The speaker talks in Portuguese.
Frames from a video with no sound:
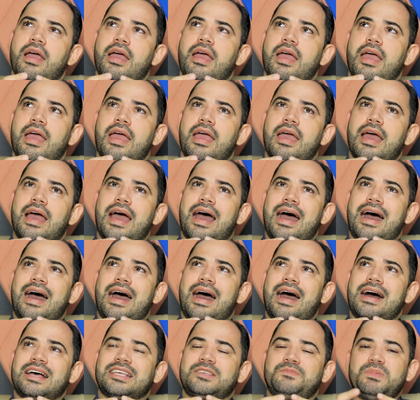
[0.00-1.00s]
É,
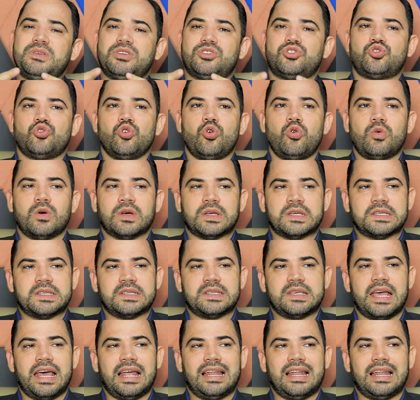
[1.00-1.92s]
as pessoas,